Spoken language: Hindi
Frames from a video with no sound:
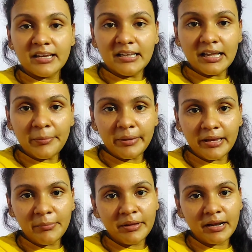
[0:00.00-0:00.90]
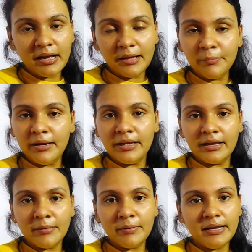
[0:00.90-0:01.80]
इतना में ही मेरा हर महीने
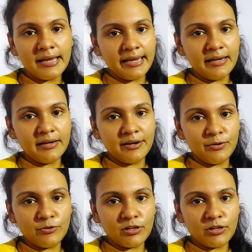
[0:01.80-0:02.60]
का बिल नाइन हंड्रेड हो